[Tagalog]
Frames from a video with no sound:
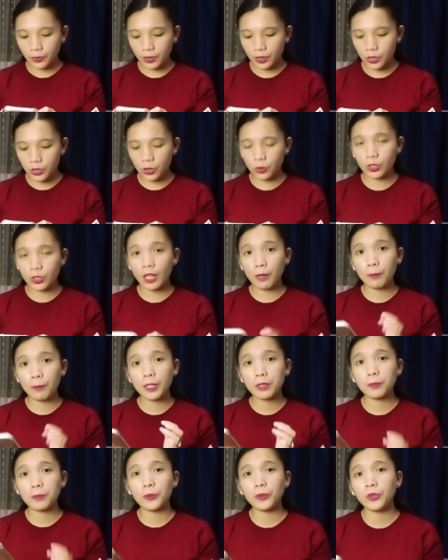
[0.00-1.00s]
So,
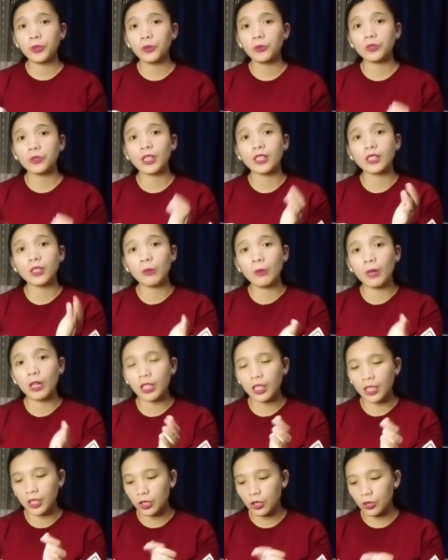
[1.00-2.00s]
dapat po yung
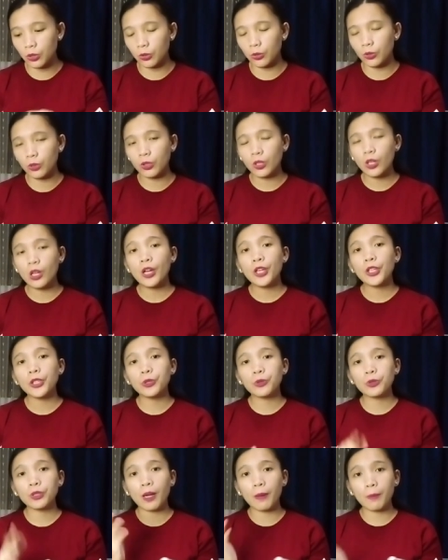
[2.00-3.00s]
tatawagan nyo,
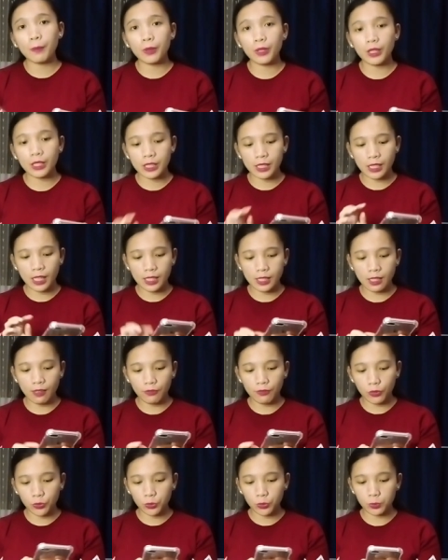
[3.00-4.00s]
yung number is nasa
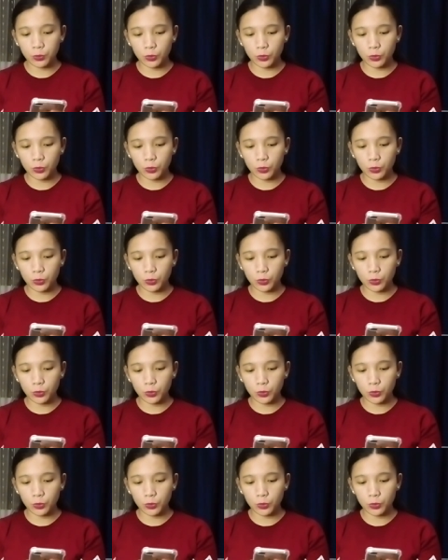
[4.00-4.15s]
phone